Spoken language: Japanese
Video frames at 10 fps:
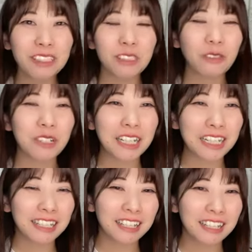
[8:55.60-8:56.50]
そっか
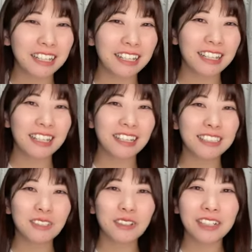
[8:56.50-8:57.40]
らね
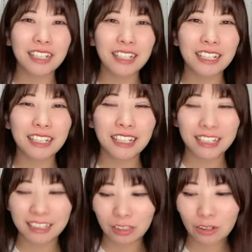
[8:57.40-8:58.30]
そっから
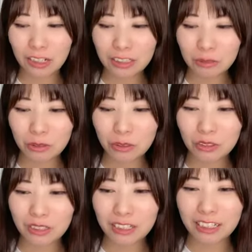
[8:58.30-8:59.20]
ね予約も
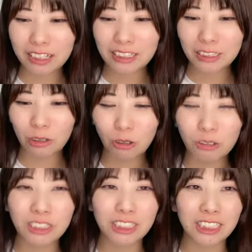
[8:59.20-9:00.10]
取ってないし放
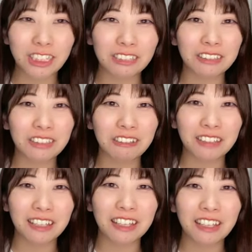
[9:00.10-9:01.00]
置してるんだよ
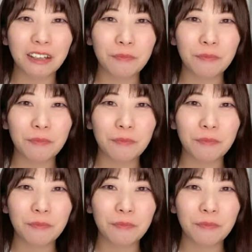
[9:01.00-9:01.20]
ね